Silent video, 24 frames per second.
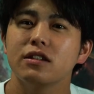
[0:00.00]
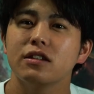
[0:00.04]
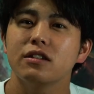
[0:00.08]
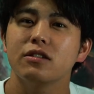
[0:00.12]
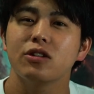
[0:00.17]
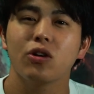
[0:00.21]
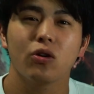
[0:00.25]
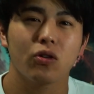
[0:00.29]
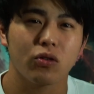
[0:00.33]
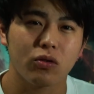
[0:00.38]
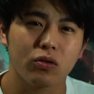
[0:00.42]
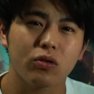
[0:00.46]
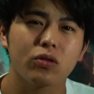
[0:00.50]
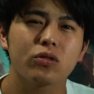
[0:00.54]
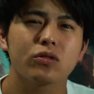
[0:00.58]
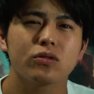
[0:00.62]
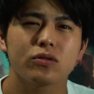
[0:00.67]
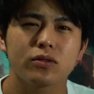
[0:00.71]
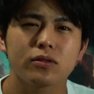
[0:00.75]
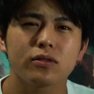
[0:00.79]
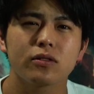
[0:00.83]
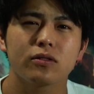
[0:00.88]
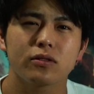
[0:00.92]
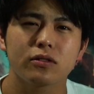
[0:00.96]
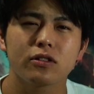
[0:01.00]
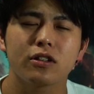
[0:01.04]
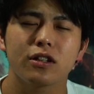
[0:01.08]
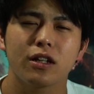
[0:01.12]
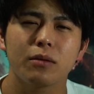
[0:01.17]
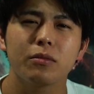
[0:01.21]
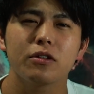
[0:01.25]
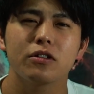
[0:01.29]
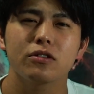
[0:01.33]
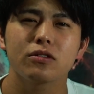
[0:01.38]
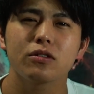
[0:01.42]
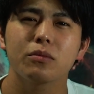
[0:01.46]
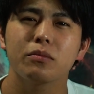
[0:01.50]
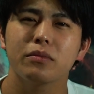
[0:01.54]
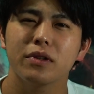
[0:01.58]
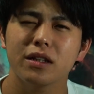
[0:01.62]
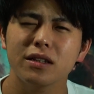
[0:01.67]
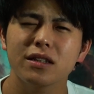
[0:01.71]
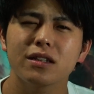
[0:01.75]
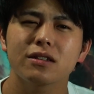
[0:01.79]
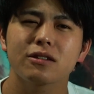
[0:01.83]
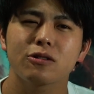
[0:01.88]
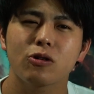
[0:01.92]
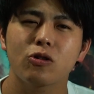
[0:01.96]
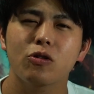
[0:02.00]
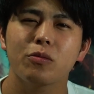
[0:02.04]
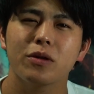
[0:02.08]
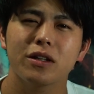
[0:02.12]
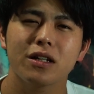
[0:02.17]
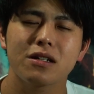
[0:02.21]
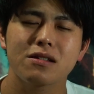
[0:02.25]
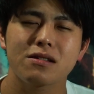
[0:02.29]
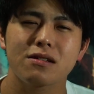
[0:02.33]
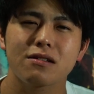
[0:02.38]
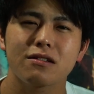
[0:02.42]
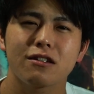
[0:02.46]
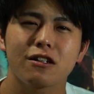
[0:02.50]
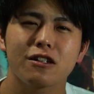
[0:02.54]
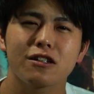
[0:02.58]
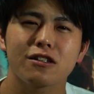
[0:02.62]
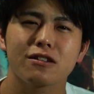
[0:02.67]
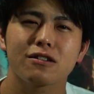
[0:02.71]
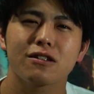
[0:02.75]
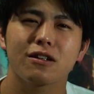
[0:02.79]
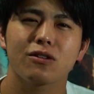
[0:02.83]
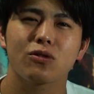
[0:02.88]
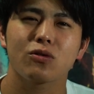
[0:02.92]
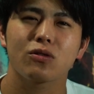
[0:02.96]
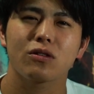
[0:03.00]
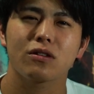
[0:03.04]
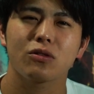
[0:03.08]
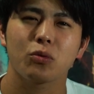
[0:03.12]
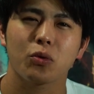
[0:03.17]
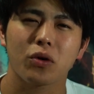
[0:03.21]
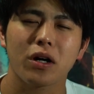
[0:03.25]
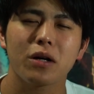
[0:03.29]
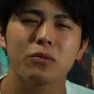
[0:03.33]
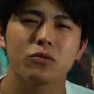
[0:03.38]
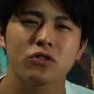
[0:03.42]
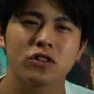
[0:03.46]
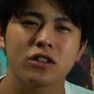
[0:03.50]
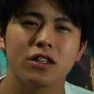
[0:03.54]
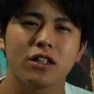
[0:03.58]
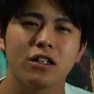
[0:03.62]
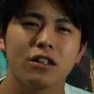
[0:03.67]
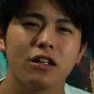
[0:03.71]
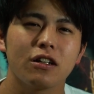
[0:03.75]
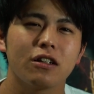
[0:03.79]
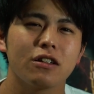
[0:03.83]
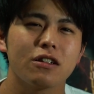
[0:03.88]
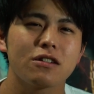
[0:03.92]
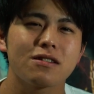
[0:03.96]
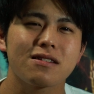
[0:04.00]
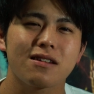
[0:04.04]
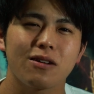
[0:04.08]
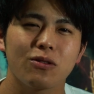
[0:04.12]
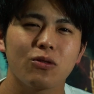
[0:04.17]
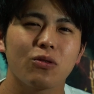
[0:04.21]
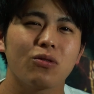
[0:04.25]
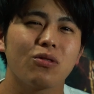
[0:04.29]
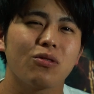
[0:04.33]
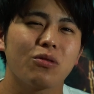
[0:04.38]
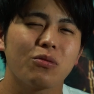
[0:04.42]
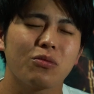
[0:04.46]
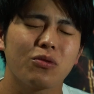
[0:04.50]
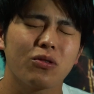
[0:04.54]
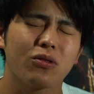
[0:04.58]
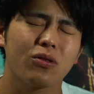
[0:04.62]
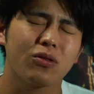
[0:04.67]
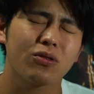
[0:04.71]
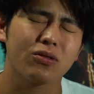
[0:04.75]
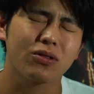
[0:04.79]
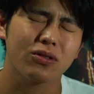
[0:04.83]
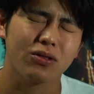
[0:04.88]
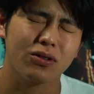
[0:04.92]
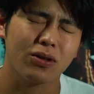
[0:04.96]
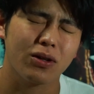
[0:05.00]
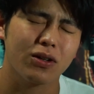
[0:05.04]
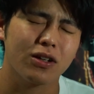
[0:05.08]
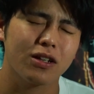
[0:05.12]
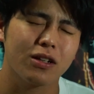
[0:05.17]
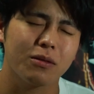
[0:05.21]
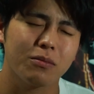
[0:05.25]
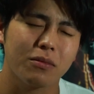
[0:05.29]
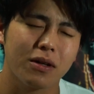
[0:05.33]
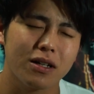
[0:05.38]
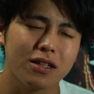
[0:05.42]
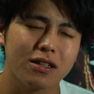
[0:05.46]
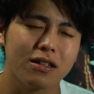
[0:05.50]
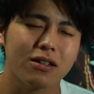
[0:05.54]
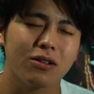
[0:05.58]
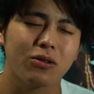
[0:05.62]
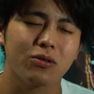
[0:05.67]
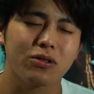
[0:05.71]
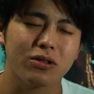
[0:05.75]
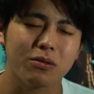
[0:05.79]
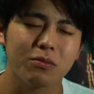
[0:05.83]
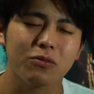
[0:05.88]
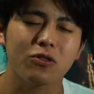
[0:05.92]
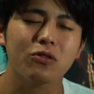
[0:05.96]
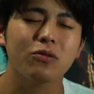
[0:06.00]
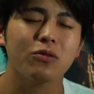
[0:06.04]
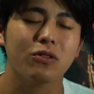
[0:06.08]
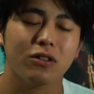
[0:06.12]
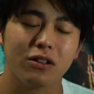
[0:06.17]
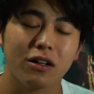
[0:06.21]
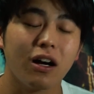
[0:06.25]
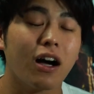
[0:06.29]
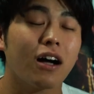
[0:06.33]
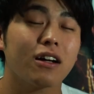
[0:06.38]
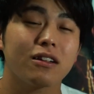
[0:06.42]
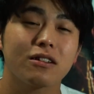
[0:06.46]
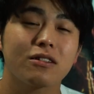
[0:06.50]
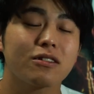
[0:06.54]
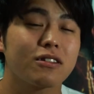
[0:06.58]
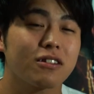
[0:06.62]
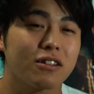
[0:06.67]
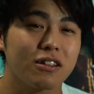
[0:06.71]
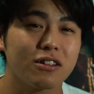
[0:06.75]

の比べるとまだそこまで暑くなかったのかもしれないんですけどもうこの時にマジもうあ